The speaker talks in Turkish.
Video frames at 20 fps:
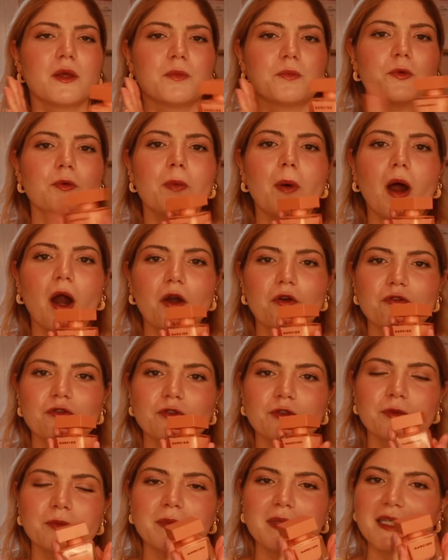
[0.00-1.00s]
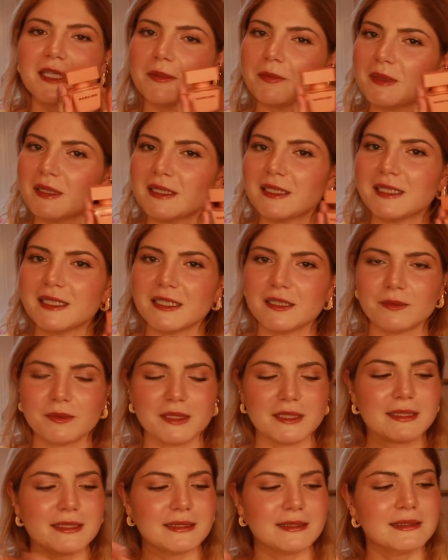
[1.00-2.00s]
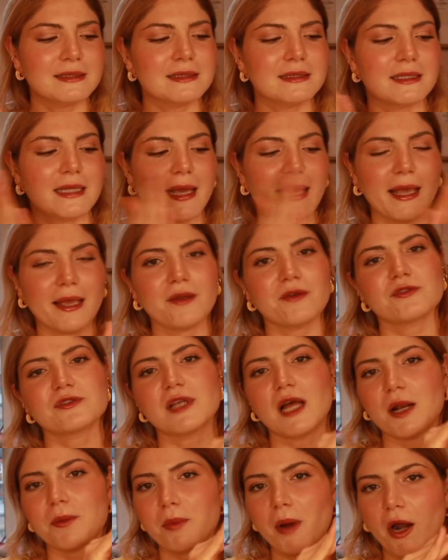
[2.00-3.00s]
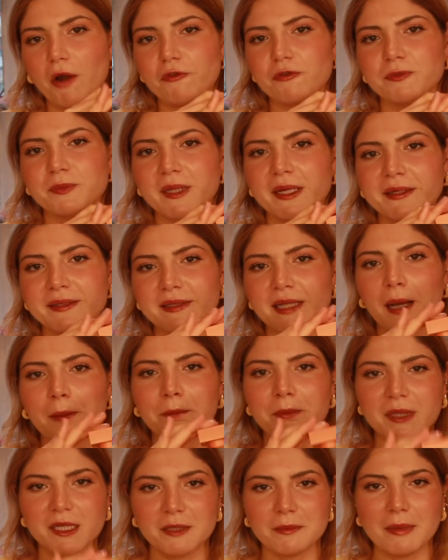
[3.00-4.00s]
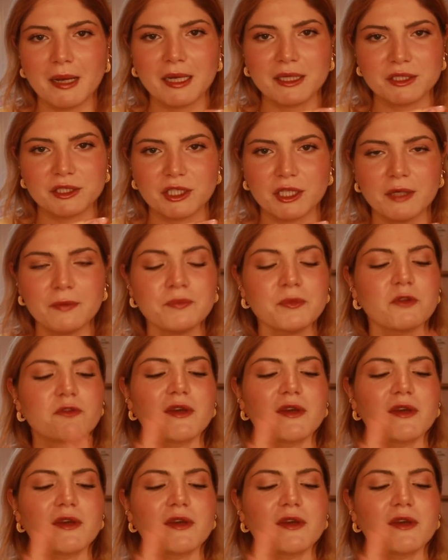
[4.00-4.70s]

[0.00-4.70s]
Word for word: Bu parfüm 2020'nin en güzel parfümlerimden biri bence.